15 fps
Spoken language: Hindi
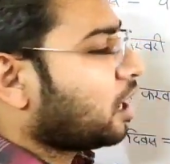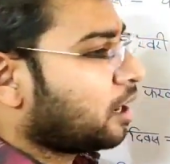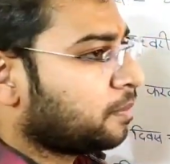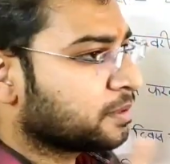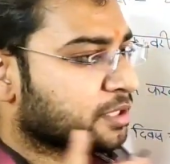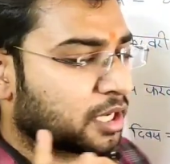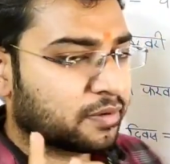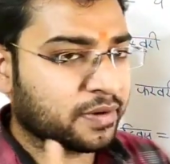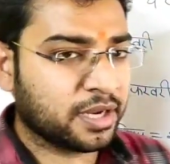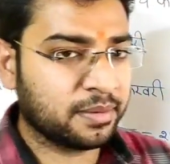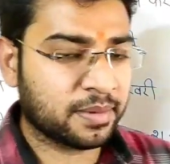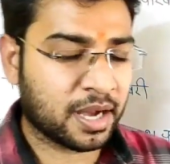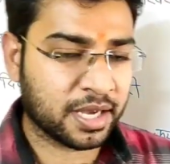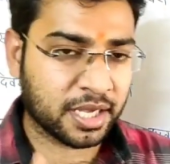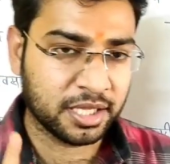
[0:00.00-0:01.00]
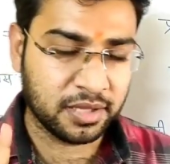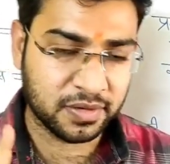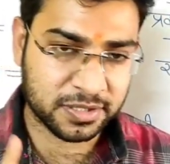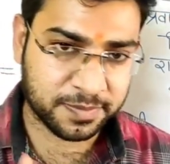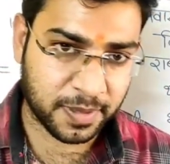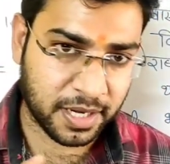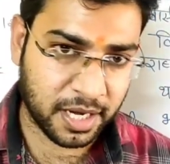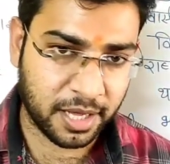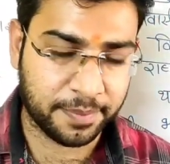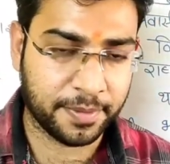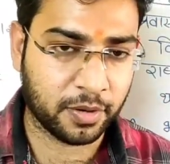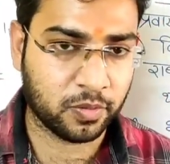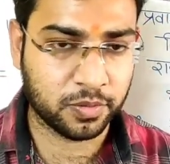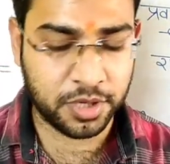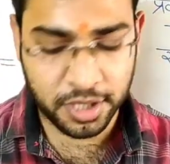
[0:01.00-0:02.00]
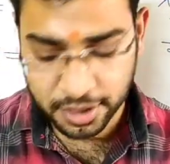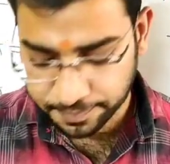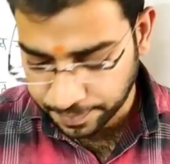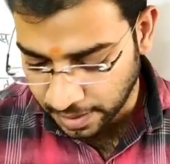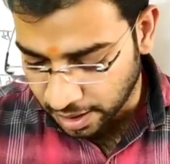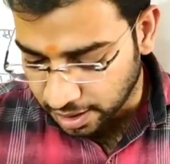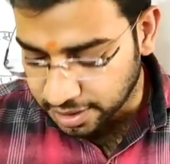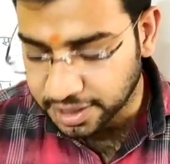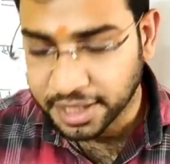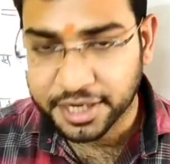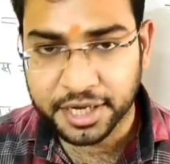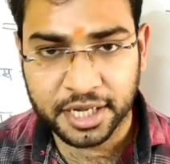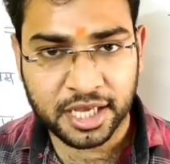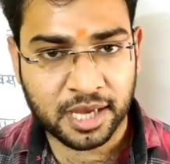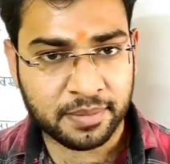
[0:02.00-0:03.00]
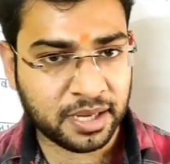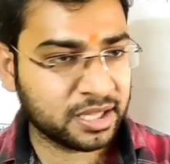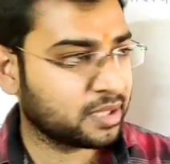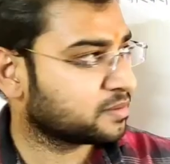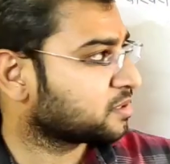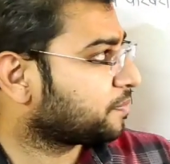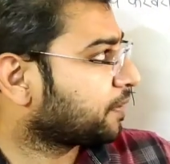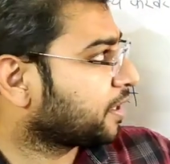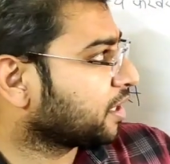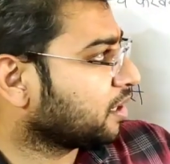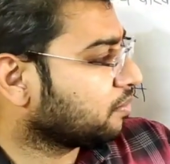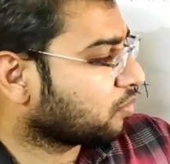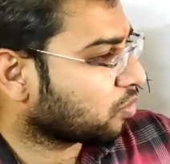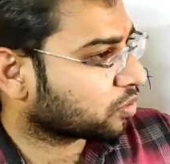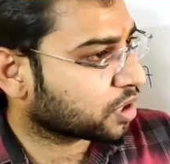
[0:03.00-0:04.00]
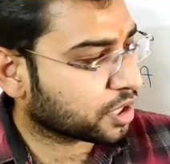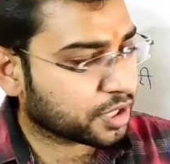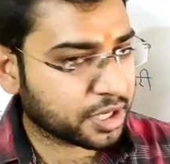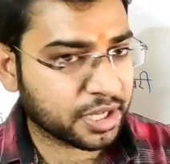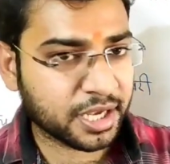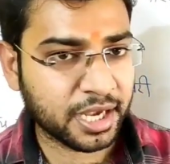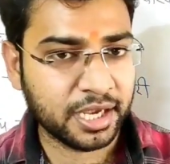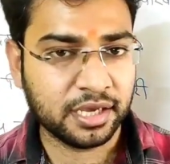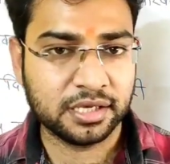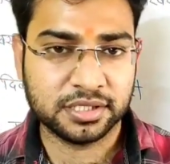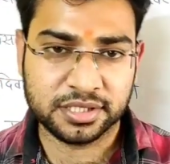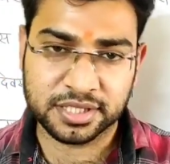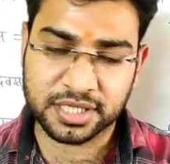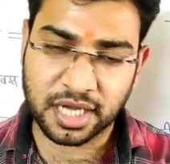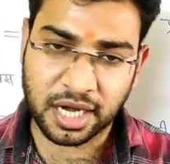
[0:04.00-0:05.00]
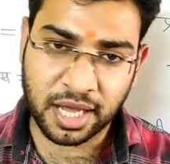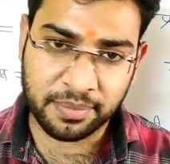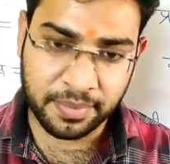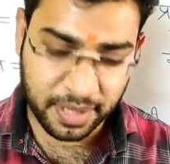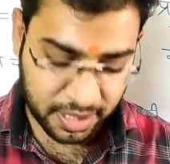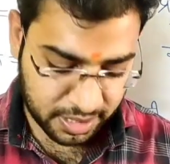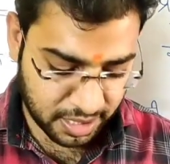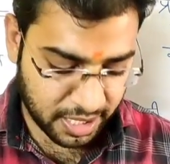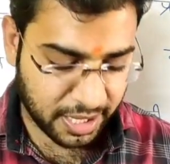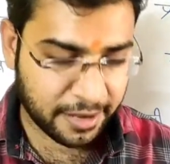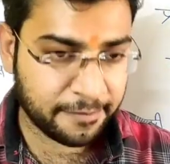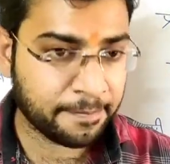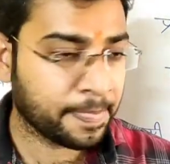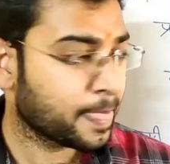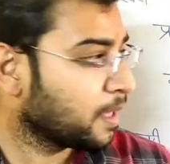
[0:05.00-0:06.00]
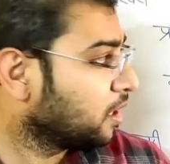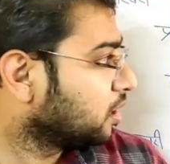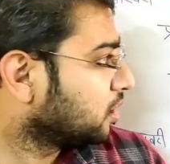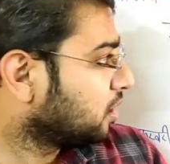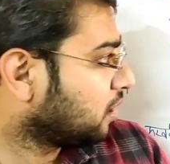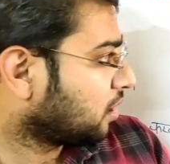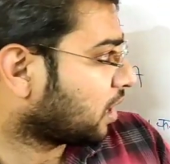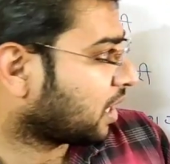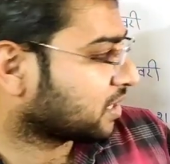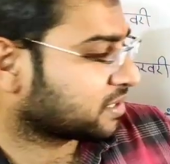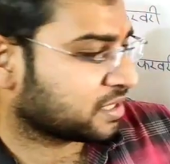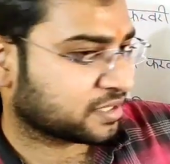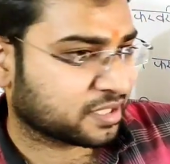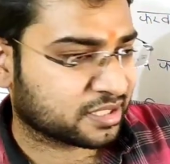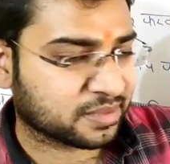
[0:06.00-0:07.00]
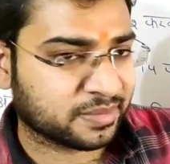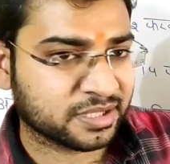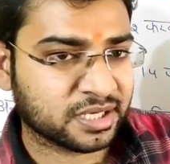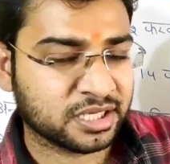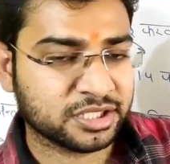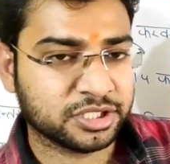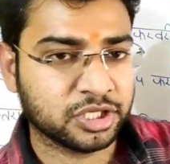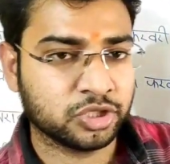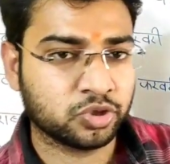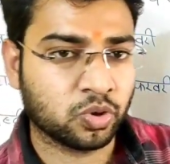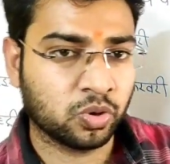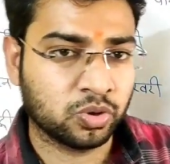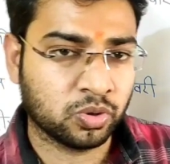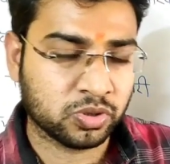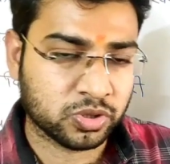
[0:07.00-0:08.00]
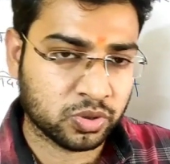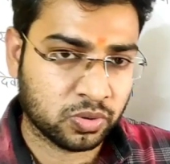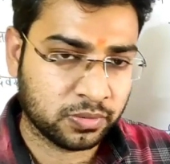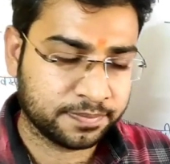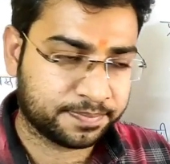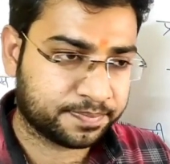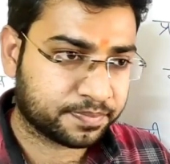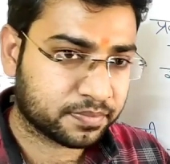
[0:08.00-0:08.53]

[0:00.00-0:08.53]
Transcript: अब जनवरी माह के दिवस पढ़ना है अपने को ठीक ये ट्रिक के माध्यम से पढ़ेंगे मौखिक ट्रिक है जिसका नाम मैंने दिया है अच्छे से समझना इस चीज़ को दोस्तों